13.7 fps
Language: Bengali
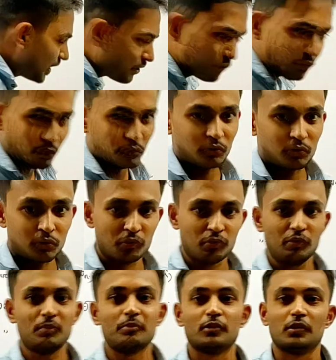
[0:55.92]
এই
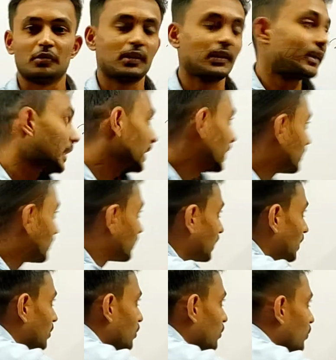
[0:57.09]
তথ্যগুলোর মধ্যে অর্থাৎ এক্স
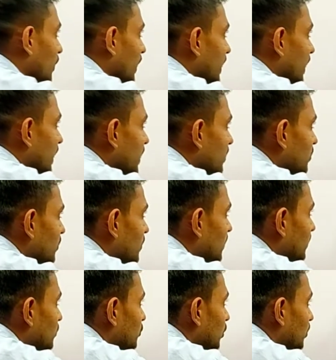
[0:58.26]
এবং ওয়াই এদের মধ্যে
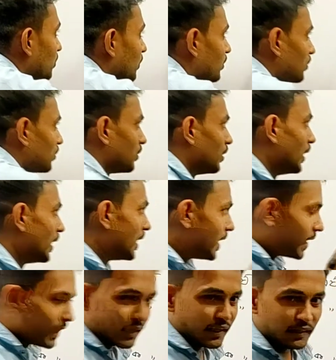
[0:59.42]
যে সম্পর্ক
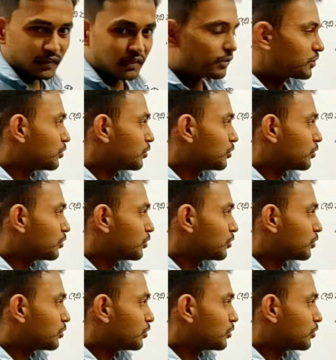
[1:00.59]
এদের